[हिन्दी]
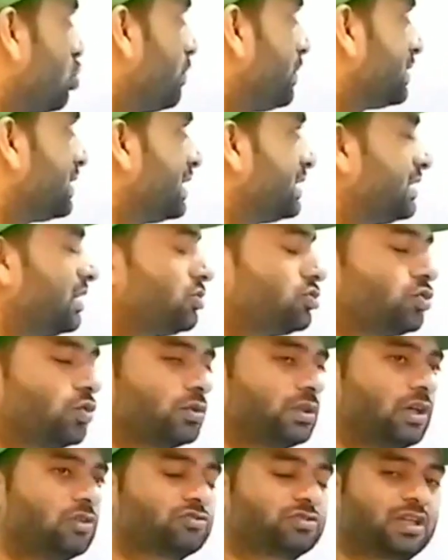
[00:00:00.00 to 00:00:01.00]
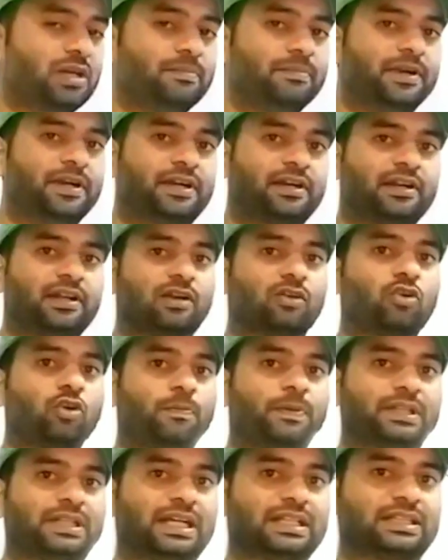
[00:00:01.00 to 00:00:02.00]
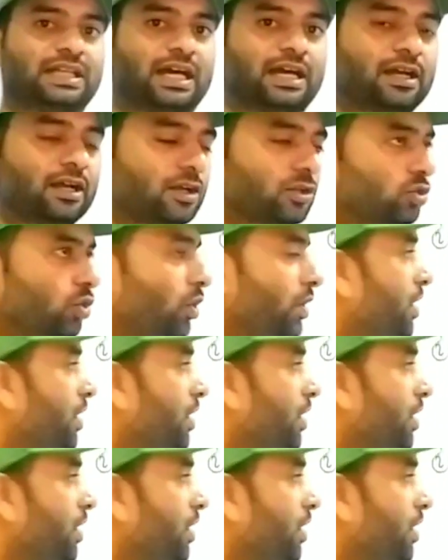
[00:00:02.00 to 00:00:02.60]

को बताता है और चौथा उसके मटेरियल को बताता है तो